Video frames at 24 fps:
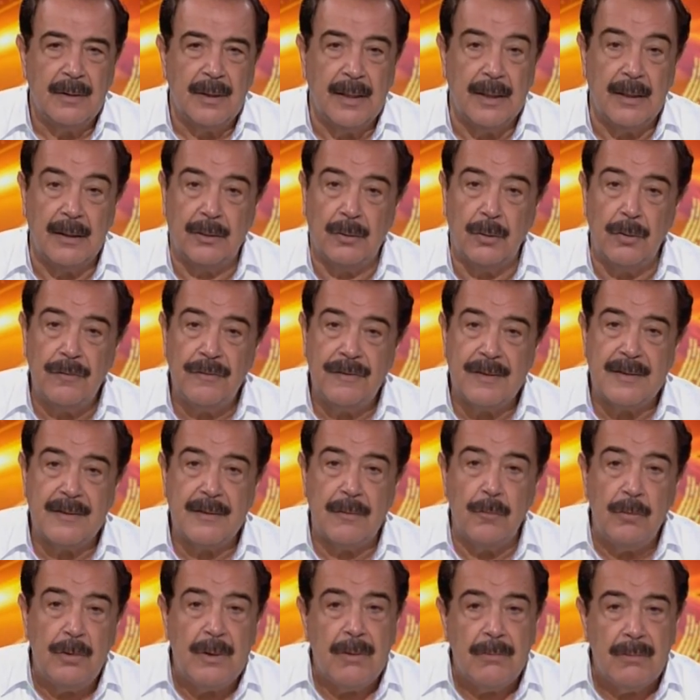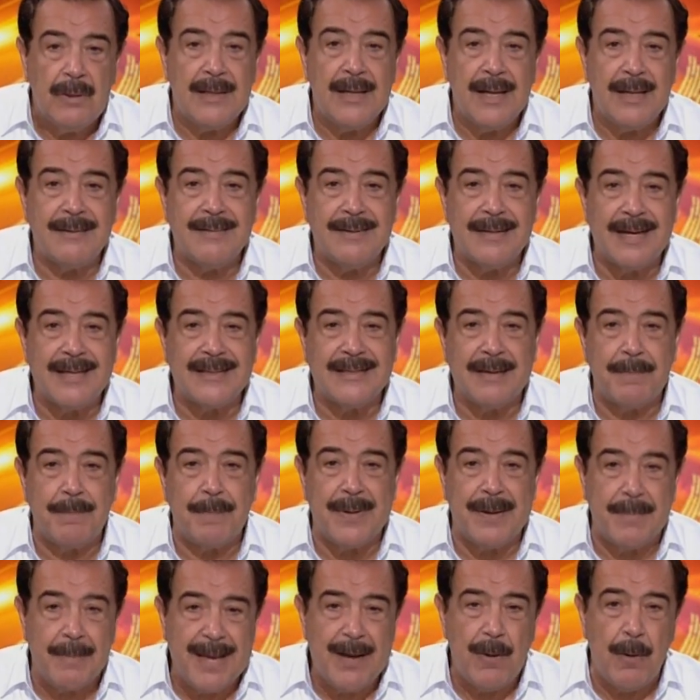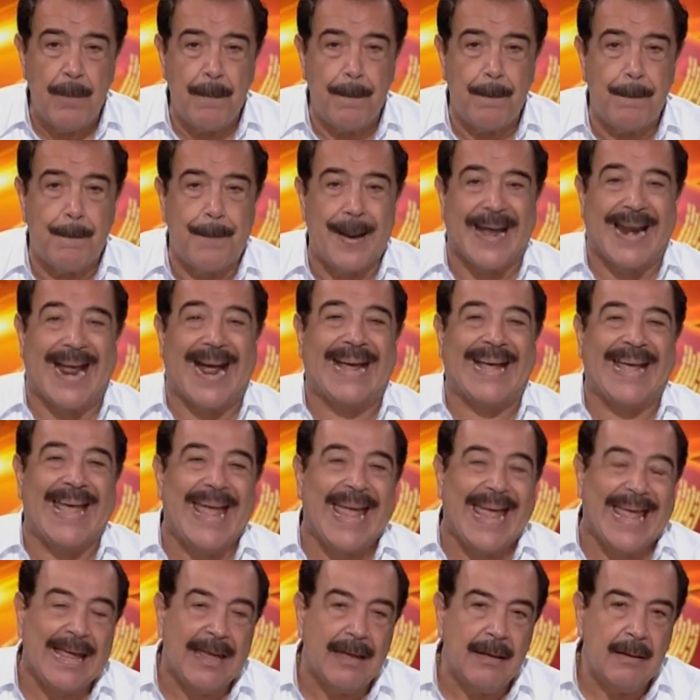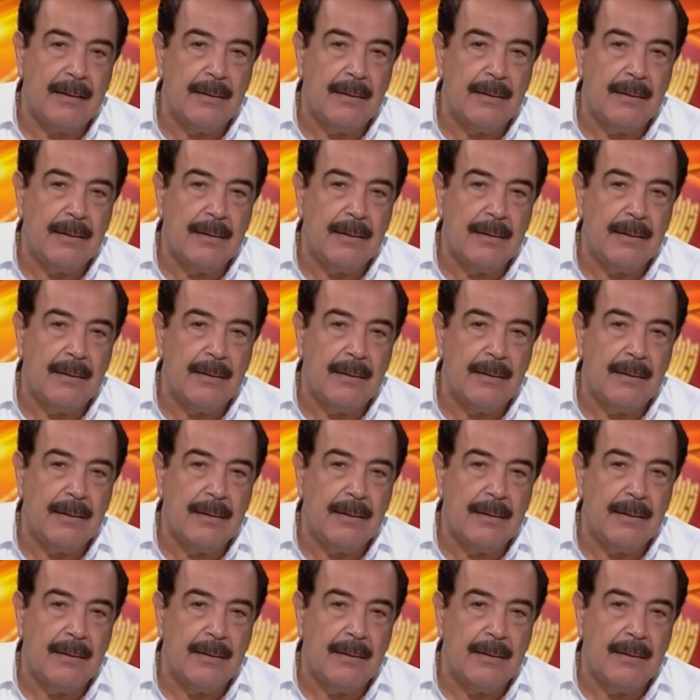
Entonces, una unidad se hace primero para qué.